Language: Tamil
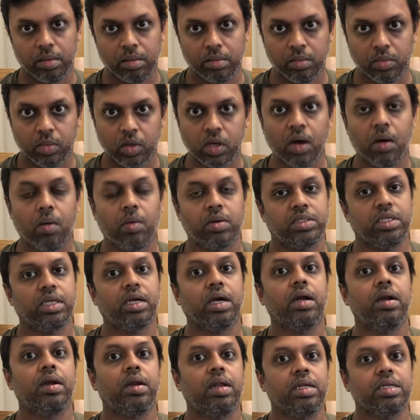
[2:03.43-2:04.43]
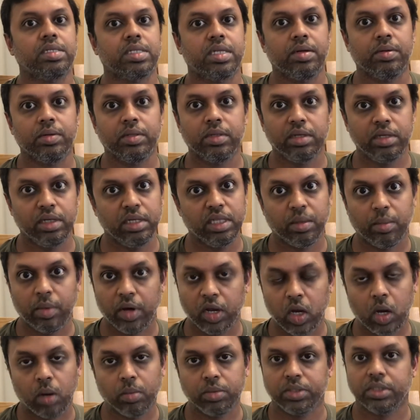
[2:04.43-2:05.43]
முக்கால்வாசி கண்ட்ரீஸில் வந்து இந்த
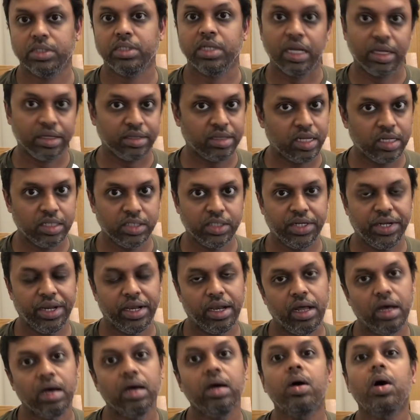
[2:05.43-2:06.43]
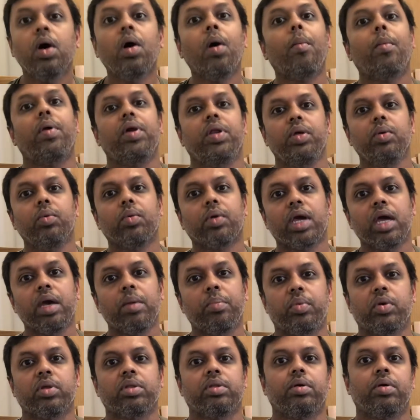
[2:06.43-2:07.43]
மாதிரி ஆப்ஷன் எனக்கு தெரிஞ்சு இல்லை பட் யூகே
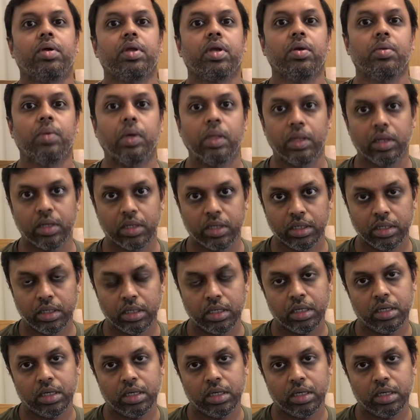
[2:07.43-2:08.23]
பொறுத்த வரைக்கும் வந்துட்டு